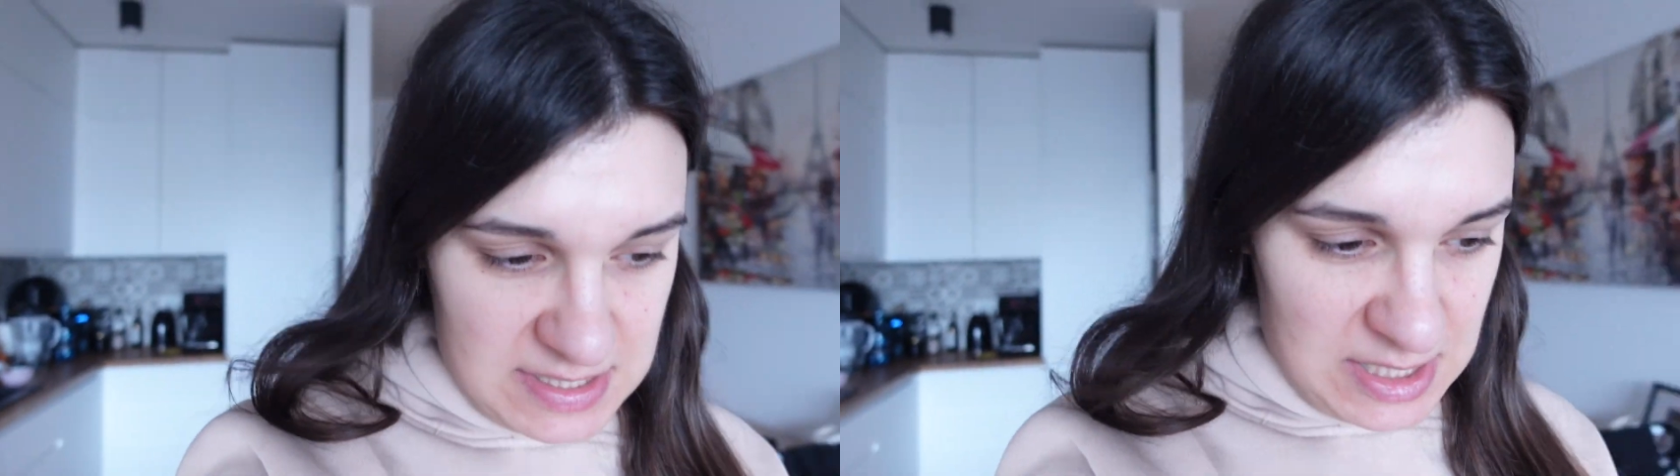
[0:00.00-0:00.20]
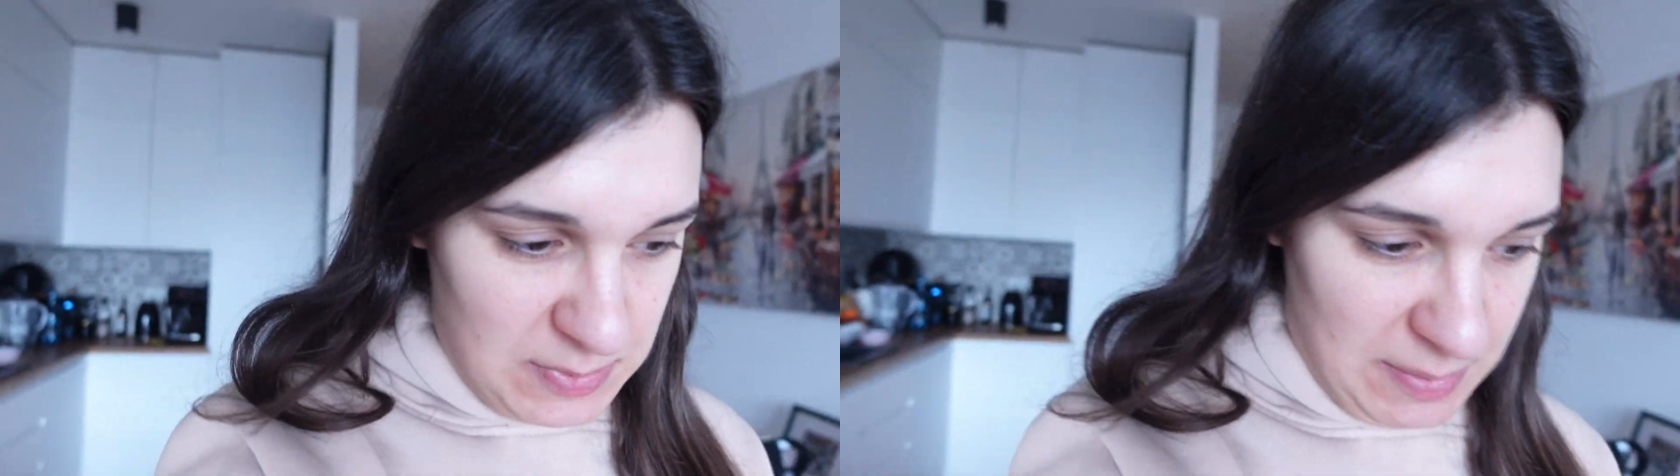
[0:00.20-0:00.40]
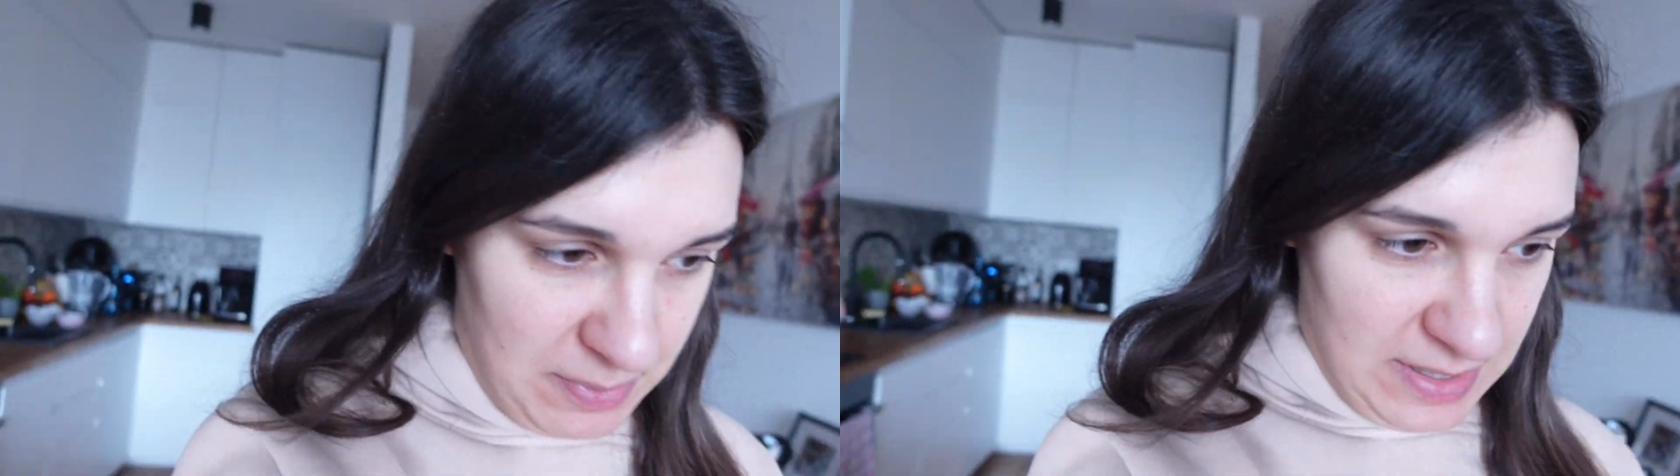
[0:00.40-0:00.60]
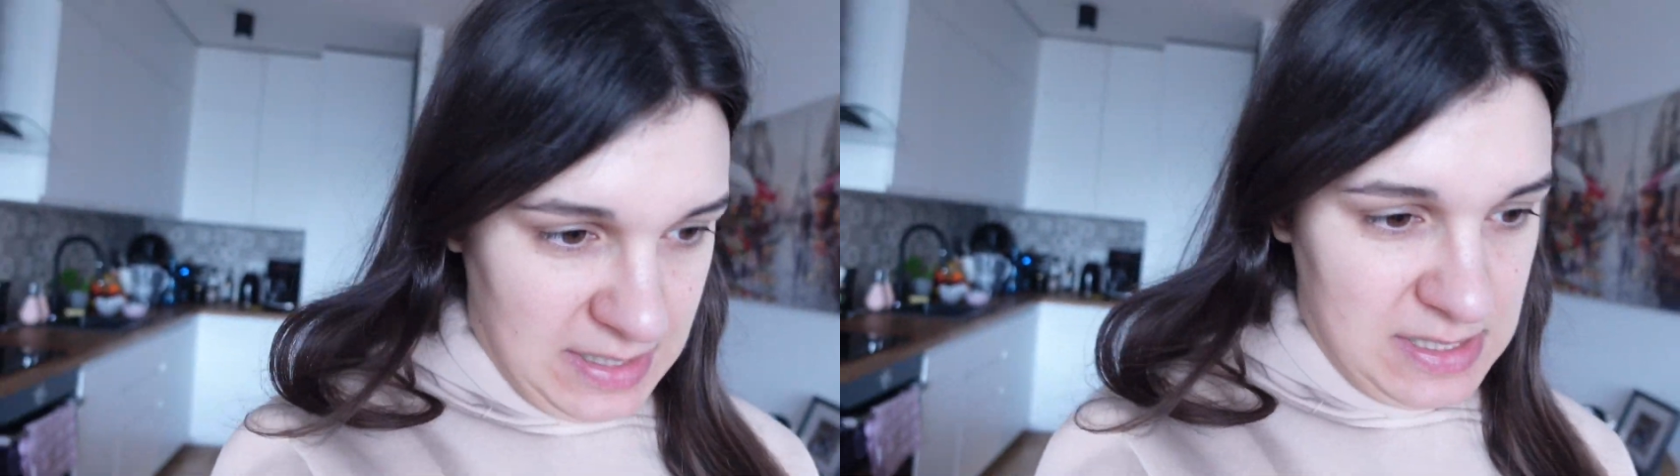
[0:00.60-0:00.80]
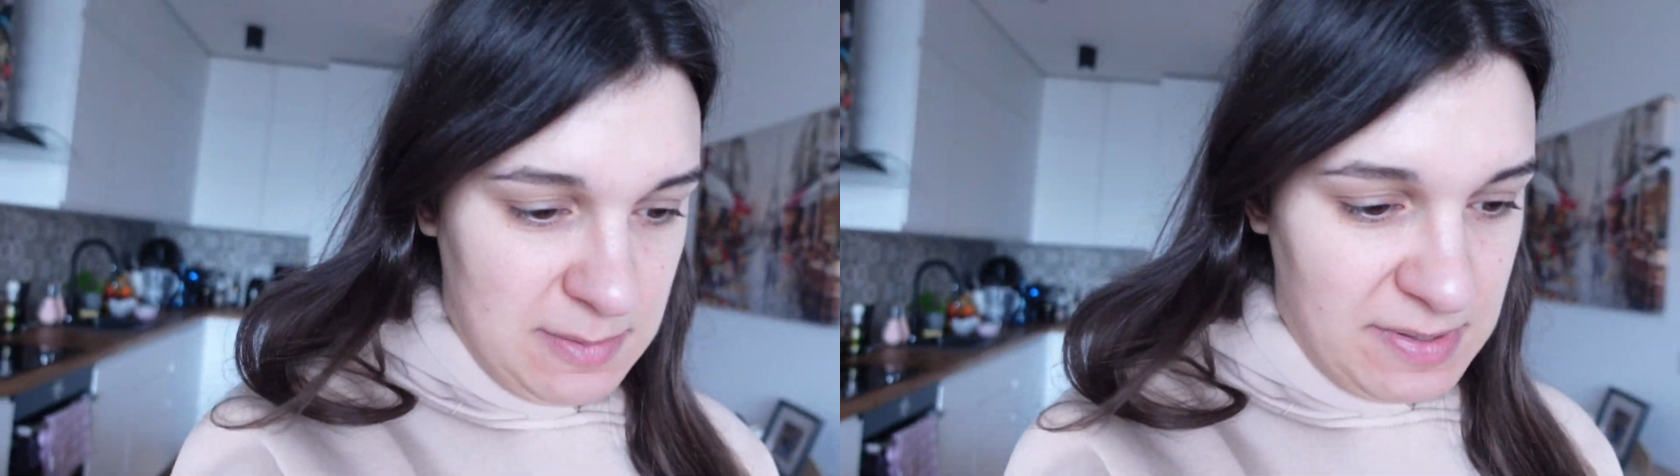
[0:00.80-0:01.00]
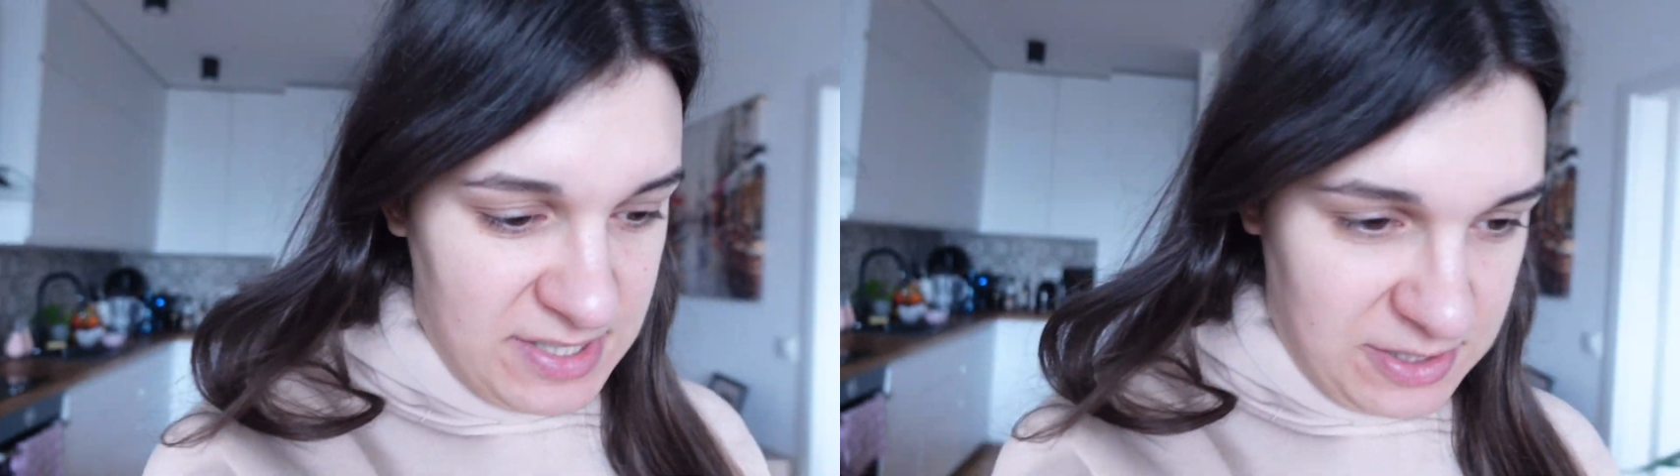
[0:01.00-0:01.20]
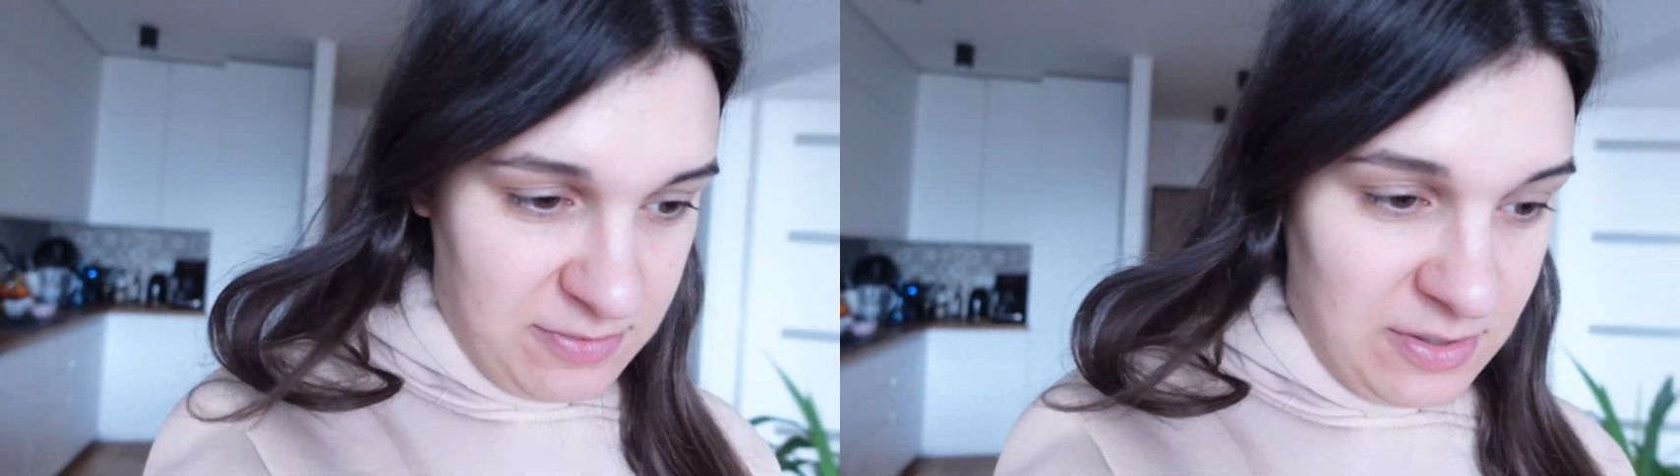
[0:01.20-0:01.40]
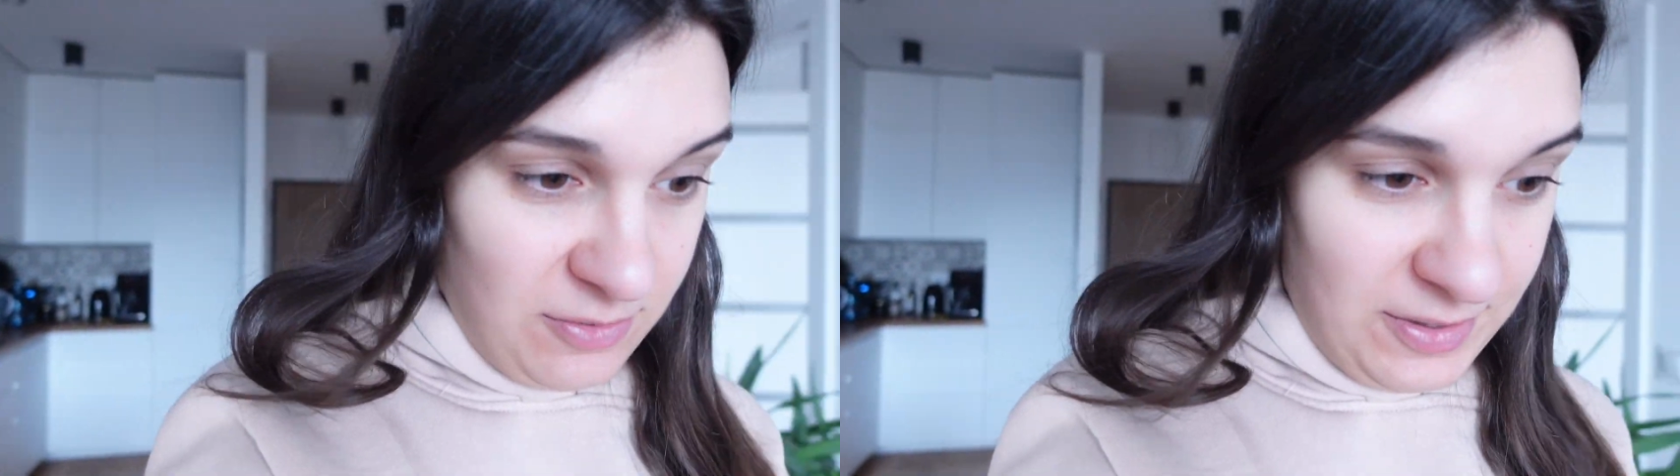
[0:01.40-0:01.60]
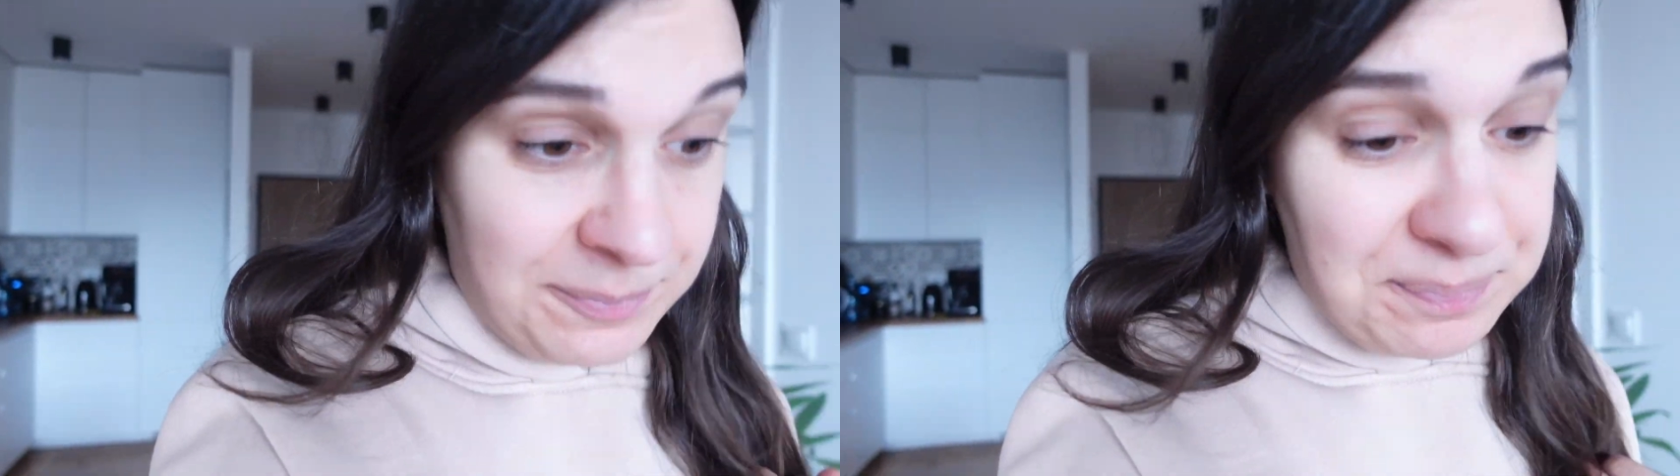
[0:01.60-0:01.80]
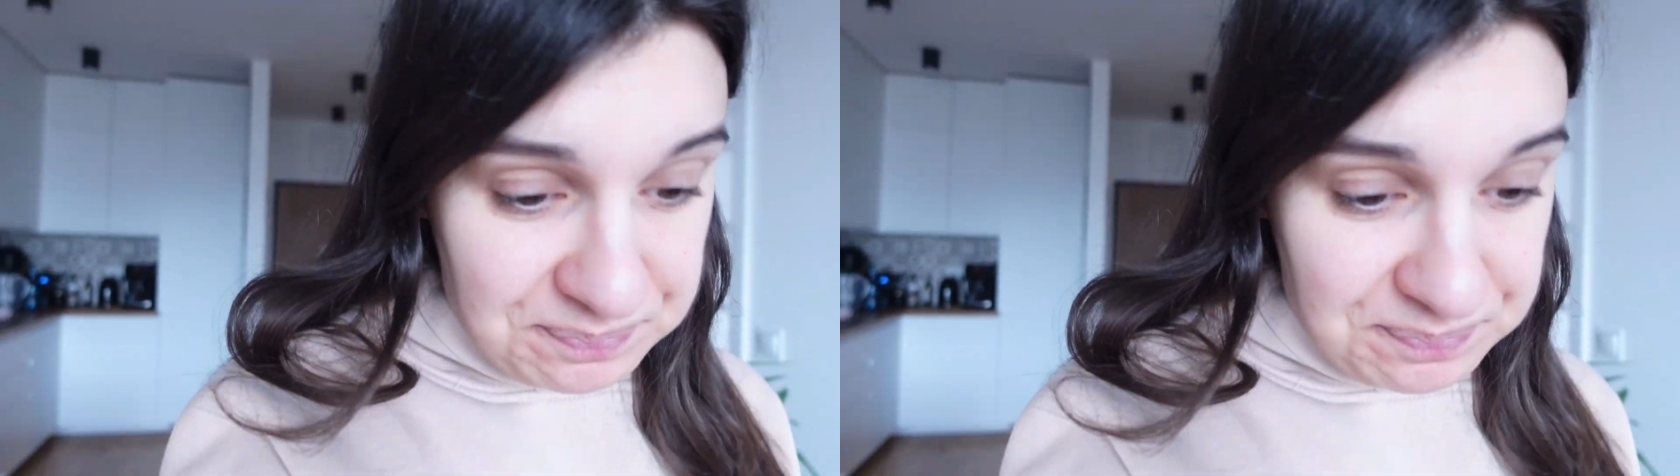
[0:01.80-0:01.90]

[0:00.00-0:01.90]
chcieliśmy tam pojechać i zobaczcie, jak to wygląda.